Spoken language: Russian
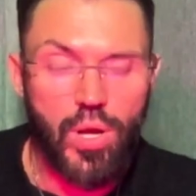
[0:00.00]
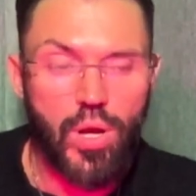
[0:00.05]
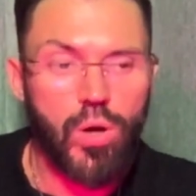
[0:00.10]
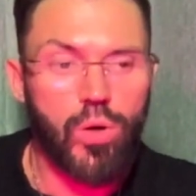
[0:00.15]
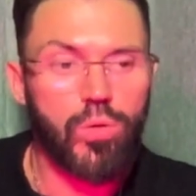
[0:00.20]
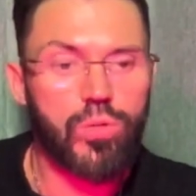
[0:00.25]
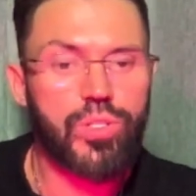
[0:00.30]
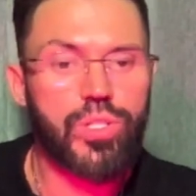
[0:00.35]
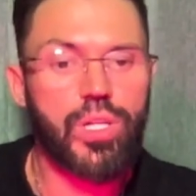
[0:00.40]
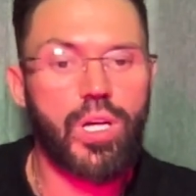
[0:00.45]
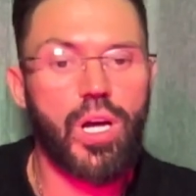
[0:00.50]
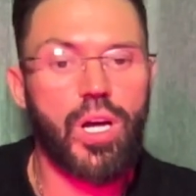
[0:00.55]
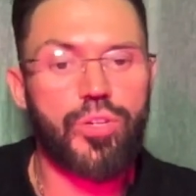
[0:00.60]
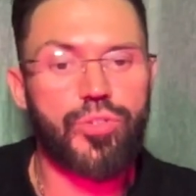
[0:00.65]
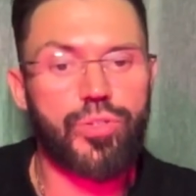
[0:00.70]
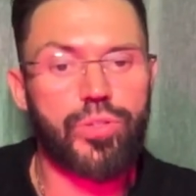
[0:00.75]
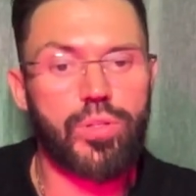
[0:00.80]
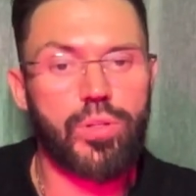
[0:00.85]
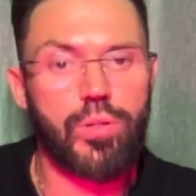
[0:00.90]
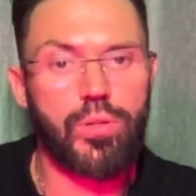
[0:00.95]
Он
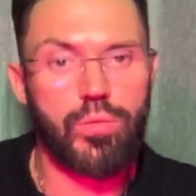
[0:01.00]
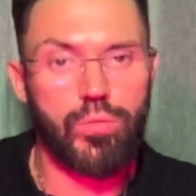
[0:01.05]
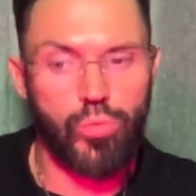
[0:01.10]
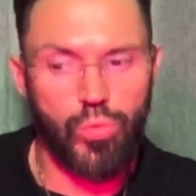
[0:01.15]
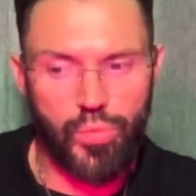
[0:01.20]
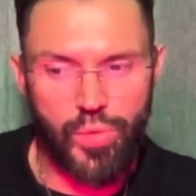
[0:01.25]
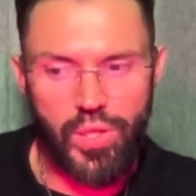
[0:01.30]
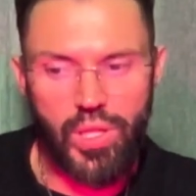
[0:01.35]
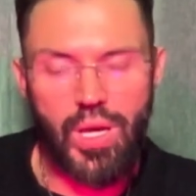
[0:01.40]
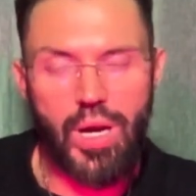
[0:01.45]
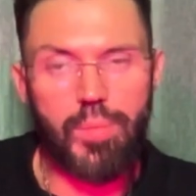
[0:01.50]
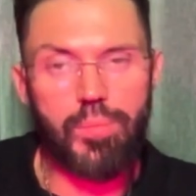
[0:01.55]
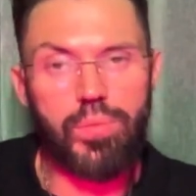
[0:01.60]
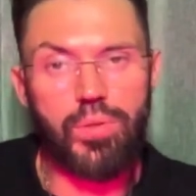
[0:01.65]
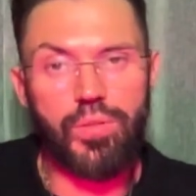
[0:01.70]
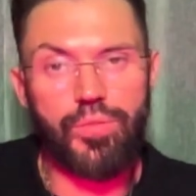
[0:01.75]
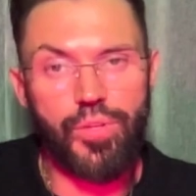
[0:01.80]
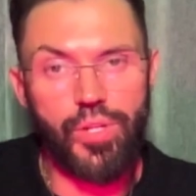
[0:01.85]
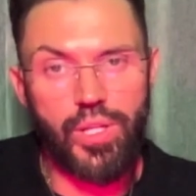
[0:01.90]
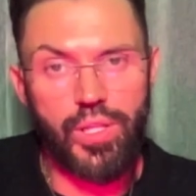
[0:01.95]
скажет, у меня
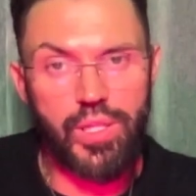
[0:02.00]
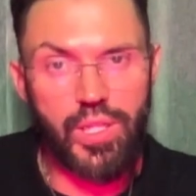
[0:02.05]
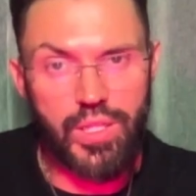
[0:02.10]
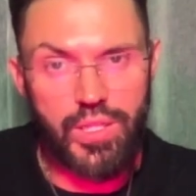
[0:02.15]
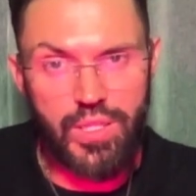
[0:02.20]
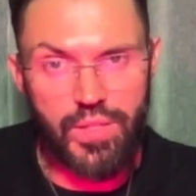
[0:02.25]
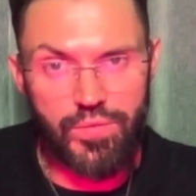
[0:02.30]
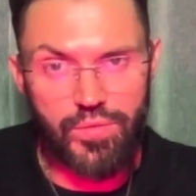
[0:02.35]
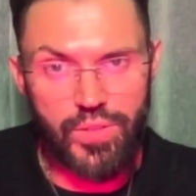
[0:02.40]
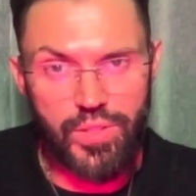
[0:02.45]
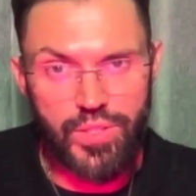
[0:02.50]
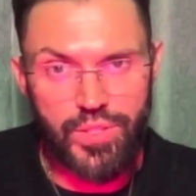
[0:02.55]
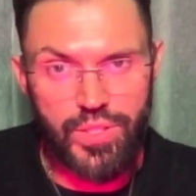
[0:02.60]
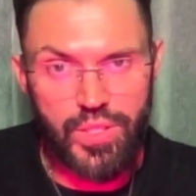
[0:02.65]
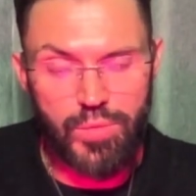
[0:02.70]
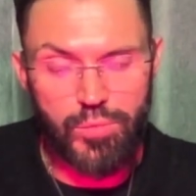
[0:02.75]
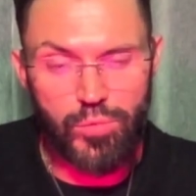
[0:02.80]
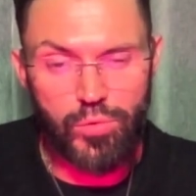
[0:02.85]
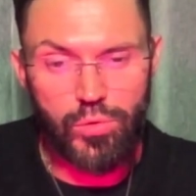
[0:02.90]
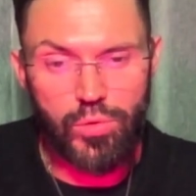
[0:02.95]
был вегетативный
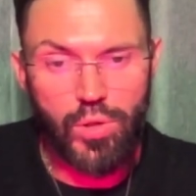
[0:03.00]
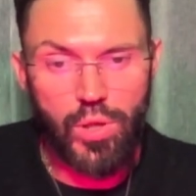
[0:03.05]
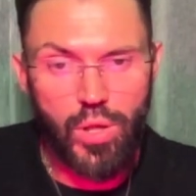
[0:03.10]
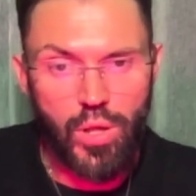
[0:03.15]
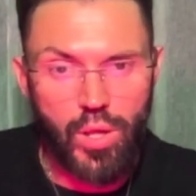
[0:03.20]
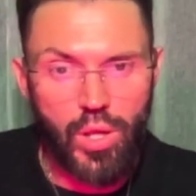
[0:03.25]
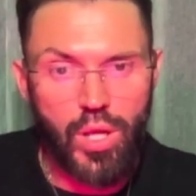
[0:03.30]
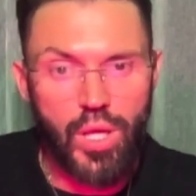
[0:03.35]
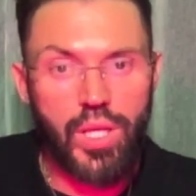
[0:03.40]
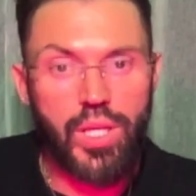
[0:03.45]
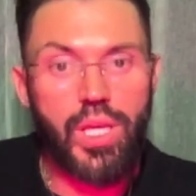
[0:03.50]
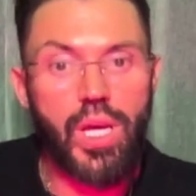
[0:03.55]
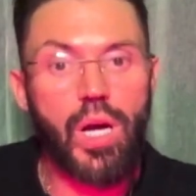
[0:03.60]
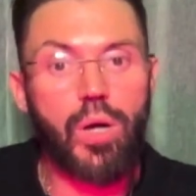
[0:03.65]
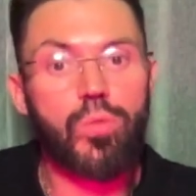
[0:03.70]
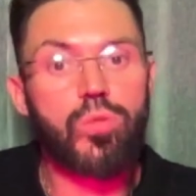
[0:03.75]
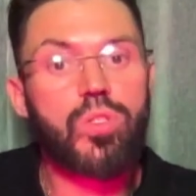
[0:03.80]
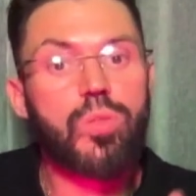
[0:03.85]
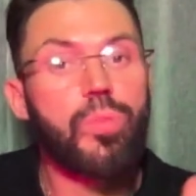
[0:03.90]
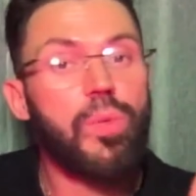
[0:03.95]
стимул, я
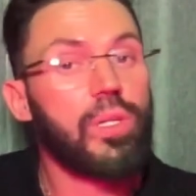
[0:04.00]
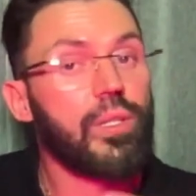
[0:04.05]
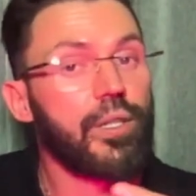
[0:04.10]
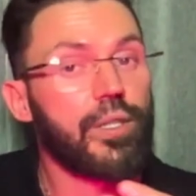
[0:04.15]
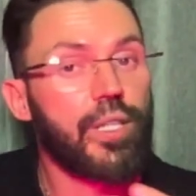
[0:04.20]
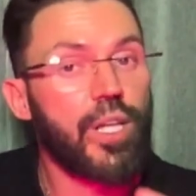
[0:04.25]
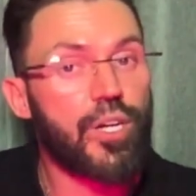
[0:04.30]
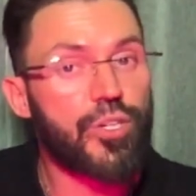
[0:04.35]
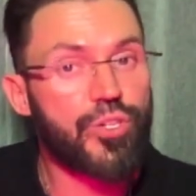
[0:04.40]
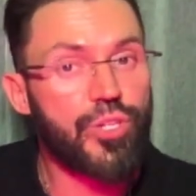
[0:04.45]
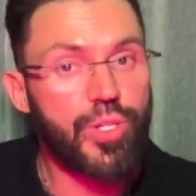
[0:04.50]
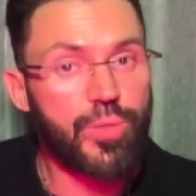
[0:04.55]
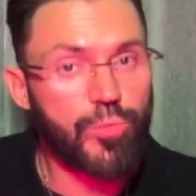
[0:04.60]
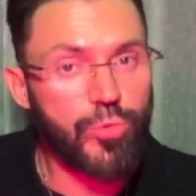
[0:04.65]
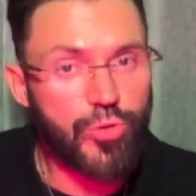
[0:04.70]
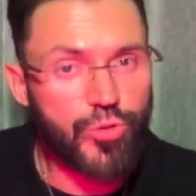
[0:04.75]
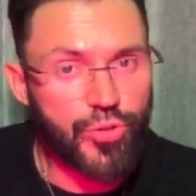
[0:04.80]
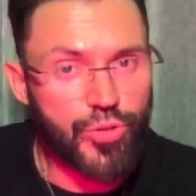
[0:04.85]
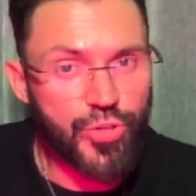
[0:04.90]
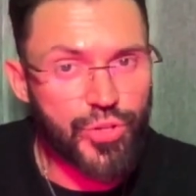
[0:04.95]
успела даже
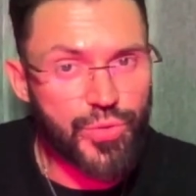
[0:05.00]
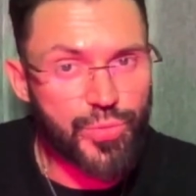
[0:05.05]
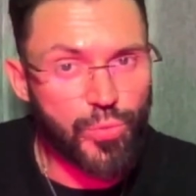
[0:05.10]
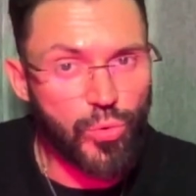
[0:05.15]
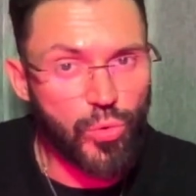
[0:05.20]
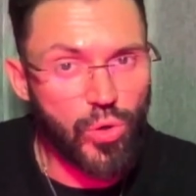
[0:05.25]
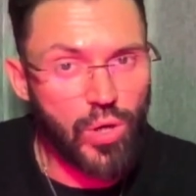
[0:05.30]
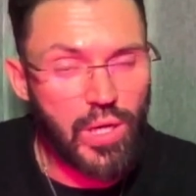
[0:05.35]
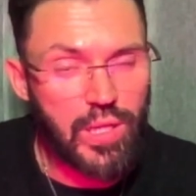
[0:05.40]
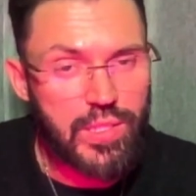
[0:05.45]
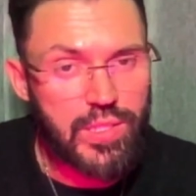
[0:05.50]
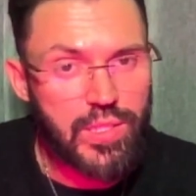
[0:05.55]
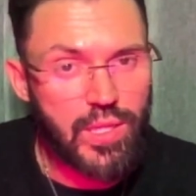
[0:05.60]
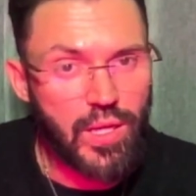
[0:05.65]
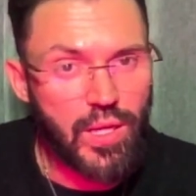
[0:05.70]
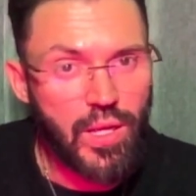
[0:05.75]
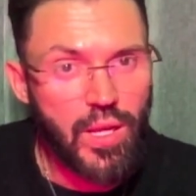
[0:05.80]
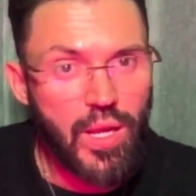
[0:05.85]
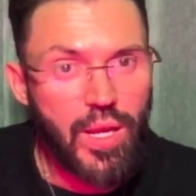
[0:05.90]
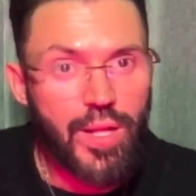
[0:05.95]
немножко
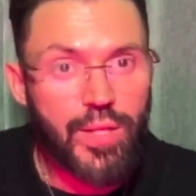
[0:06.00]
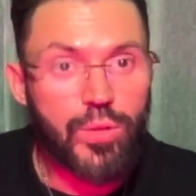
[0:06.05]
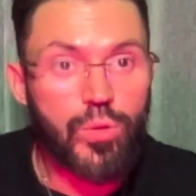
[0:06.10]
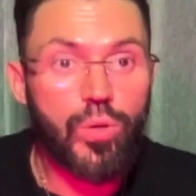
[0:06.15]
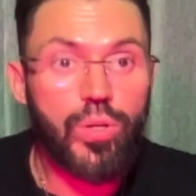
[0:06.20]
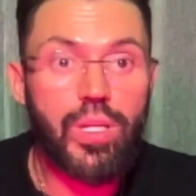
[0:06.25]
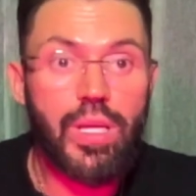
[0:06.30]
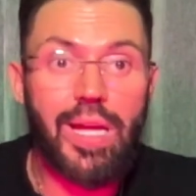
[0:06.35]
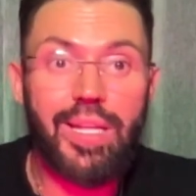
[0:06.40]
испугаться, но я